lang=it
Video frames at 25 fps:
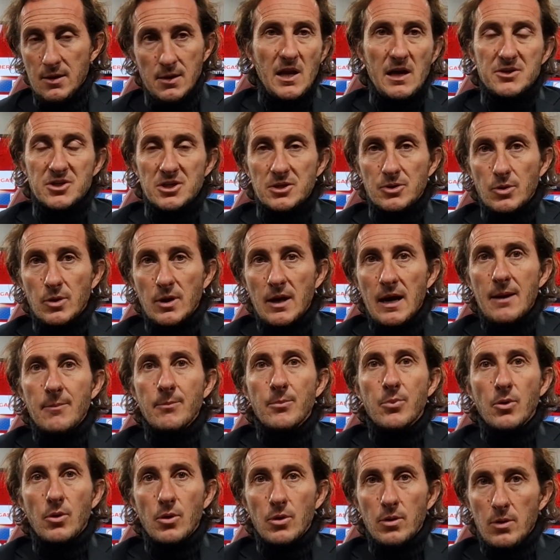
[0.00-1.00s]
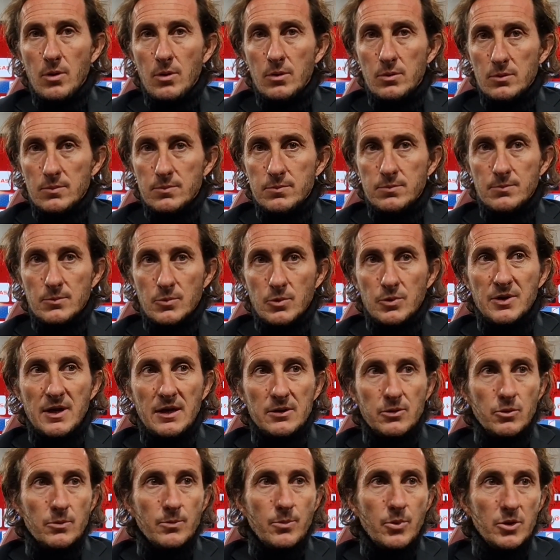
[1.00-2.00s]
A centrocampo ho, ho
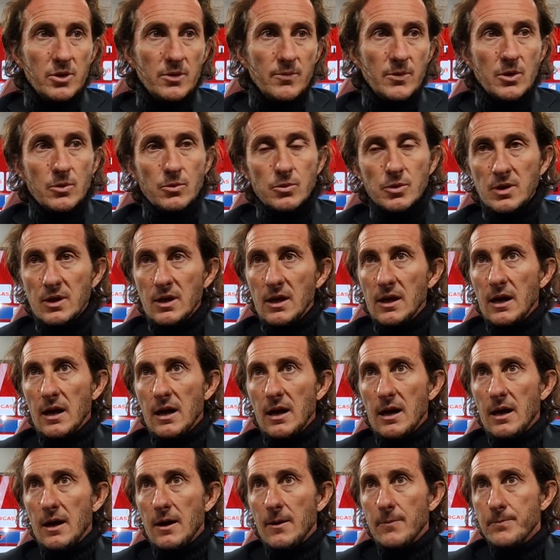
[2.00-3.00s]
dato un po' di minuti a,